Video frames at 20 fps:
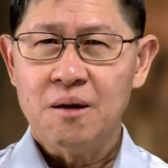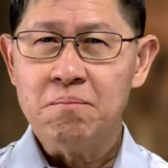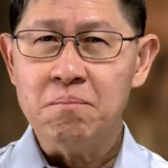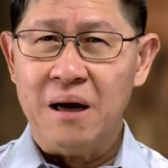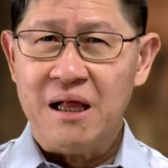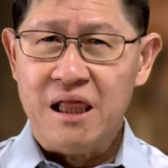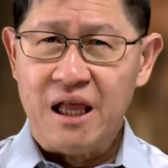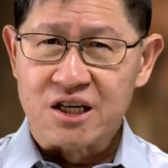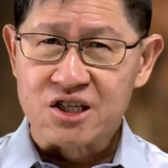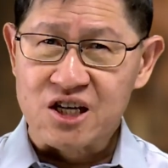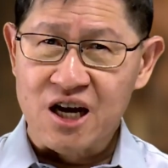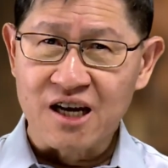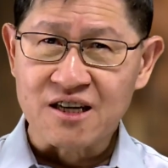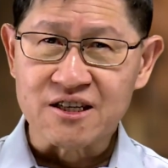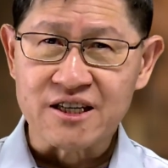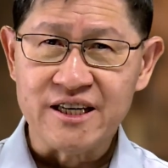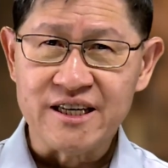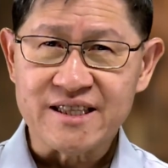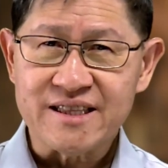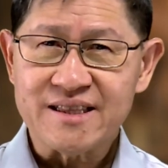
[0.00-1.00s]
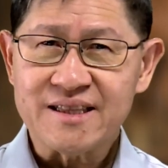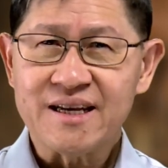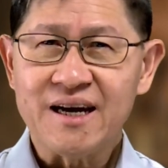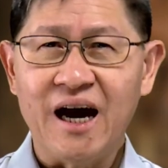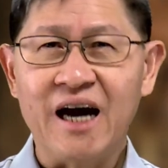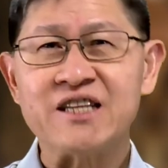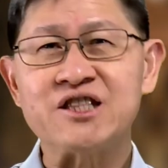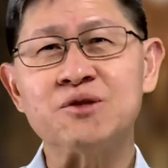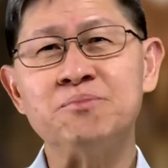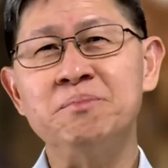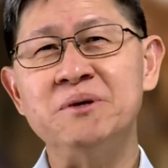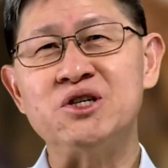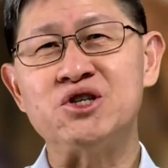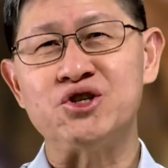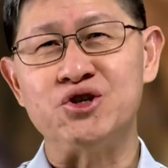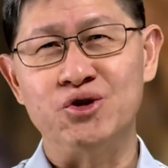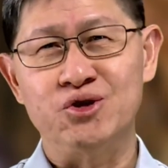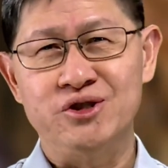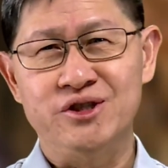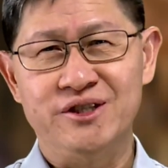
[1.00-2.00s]
malasakit at
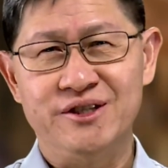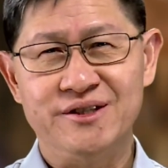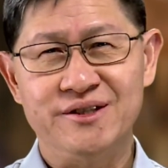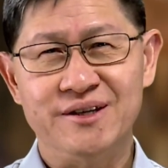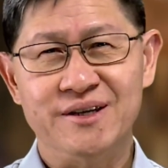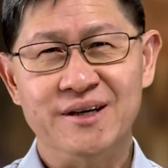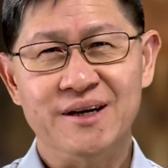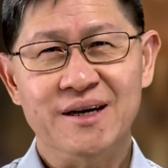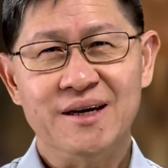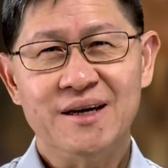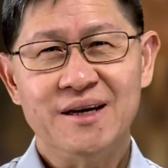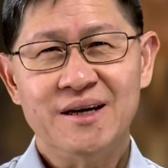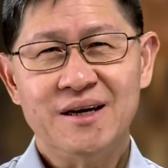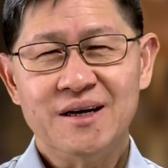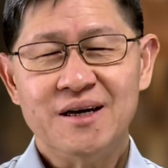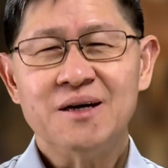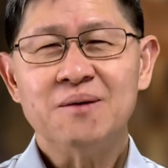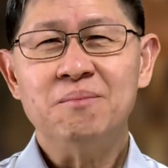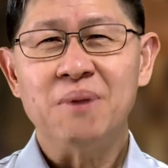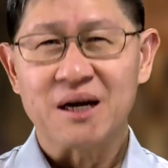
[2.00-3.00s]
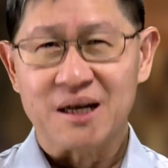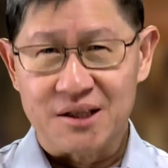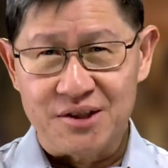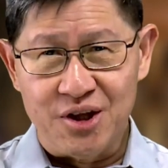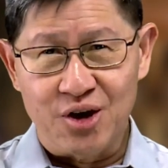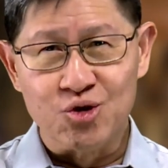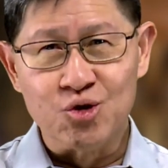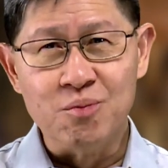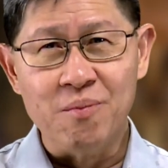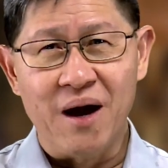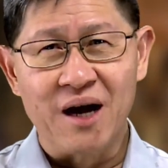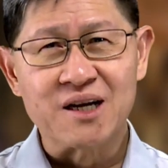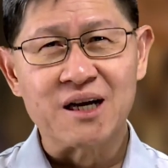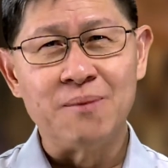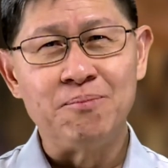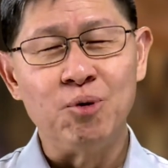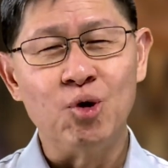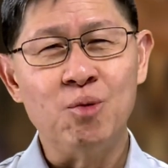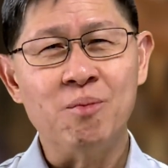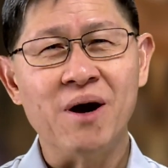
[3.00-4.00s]
misyon. Magandang umaga
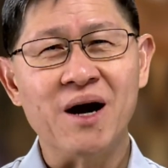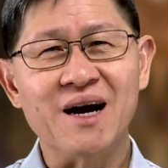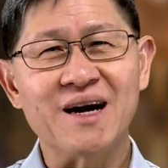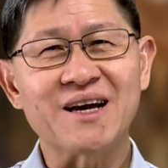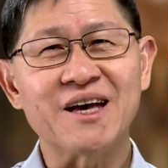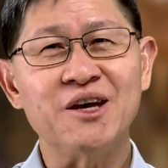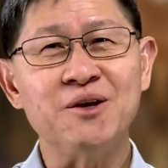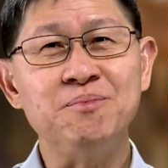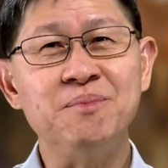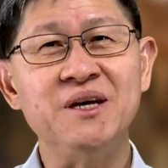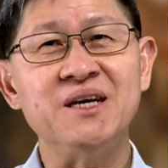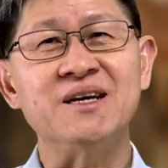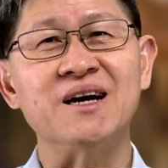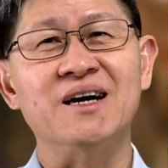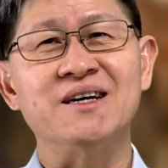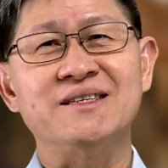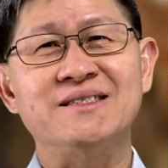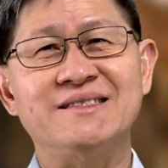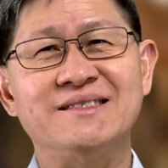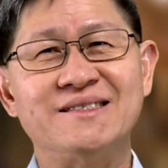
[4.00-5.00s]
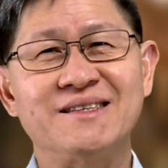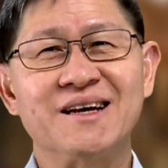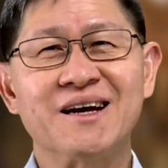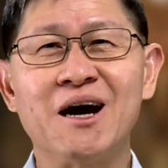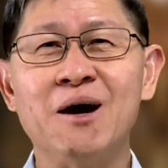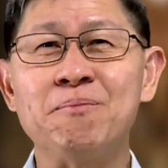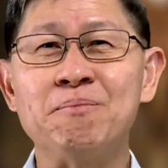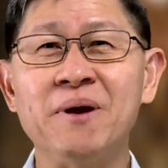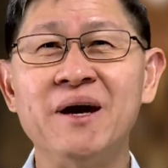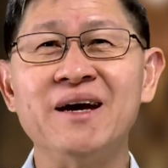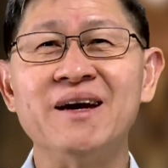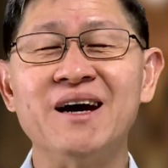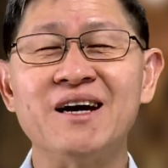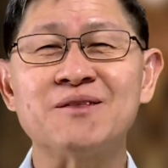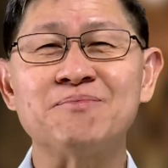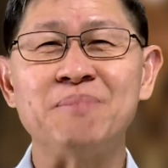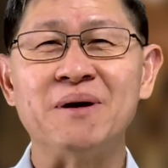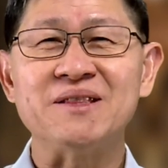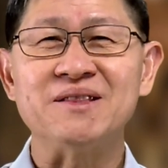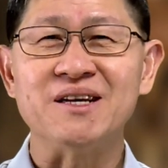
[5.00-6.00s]
po mga kaibigan. Kape
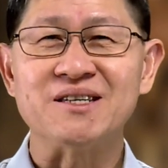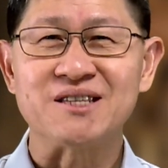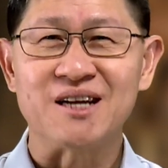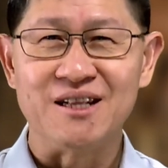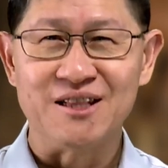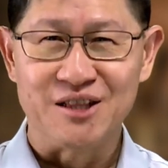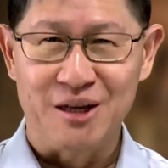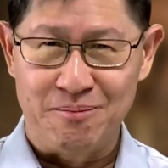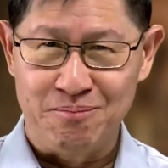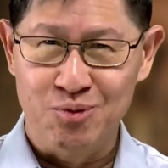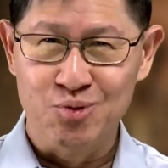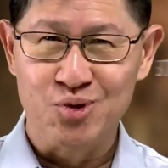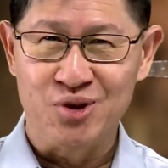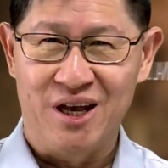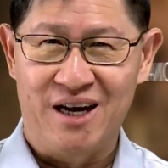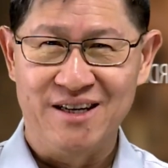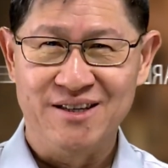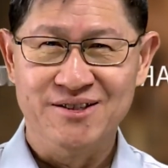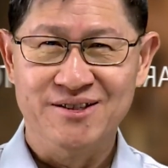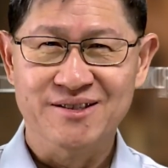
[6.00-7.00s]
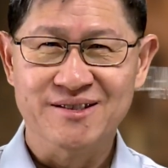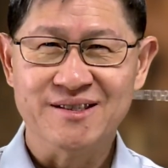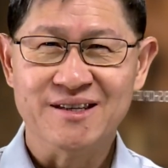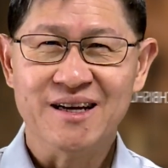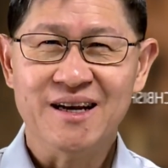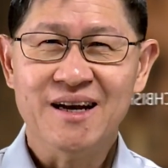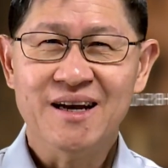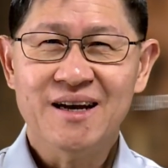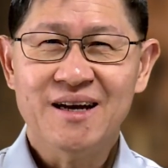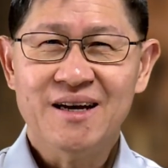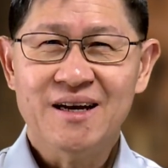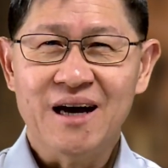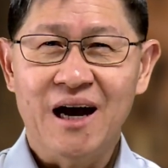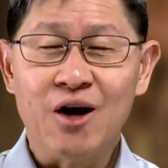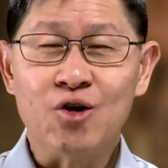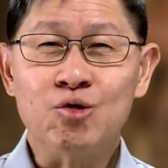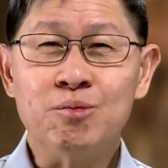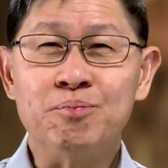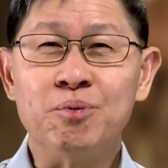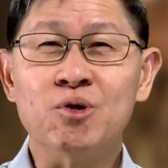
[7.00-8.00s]
at pandasal na po tayo.
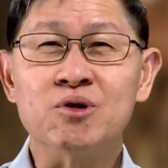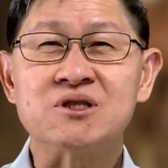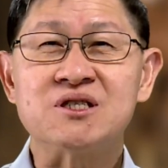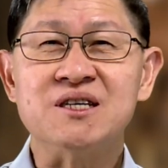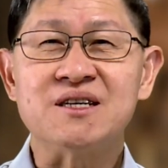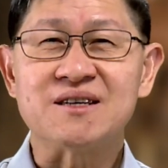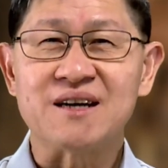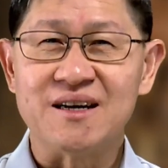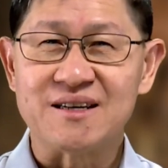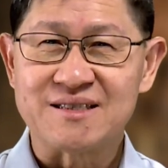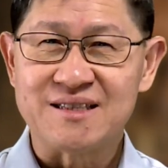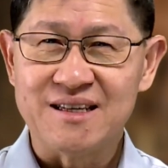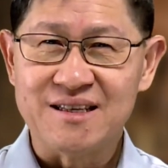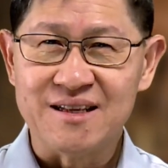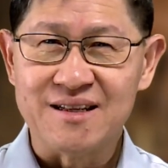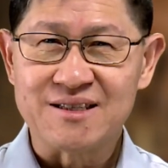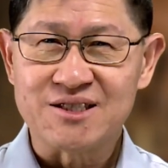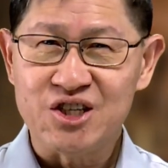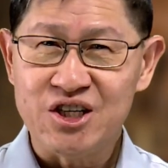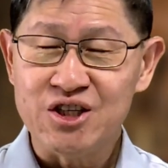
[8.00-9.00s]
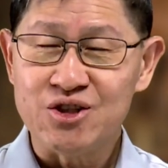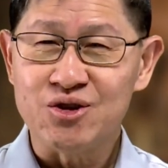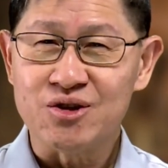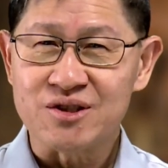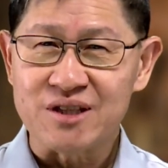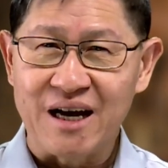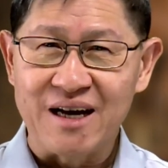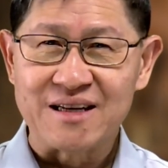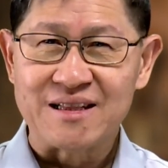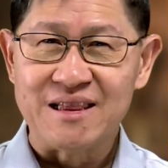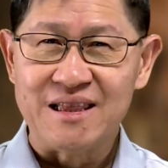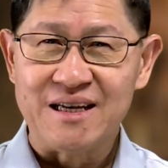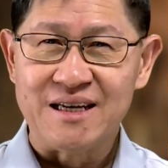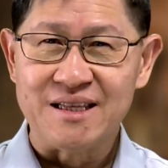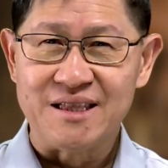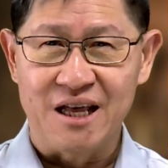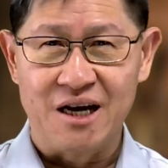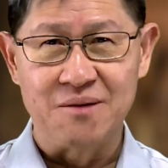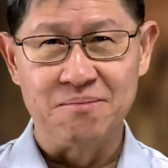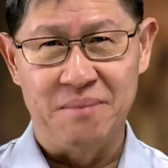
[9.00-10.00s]
Ako po si Cardinal Chito Tagle
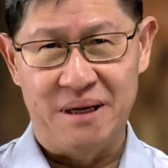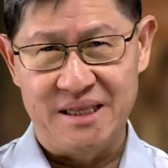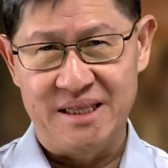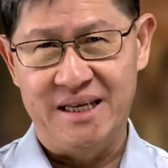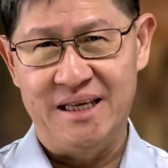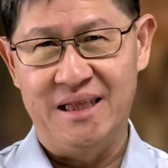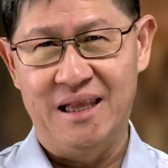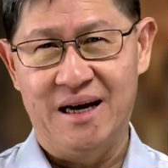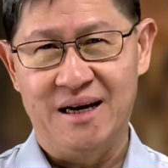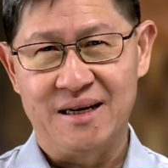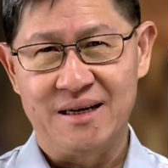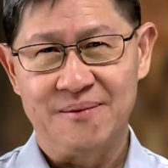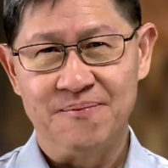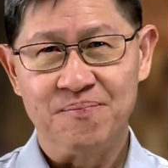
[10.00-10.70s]
ng Manila.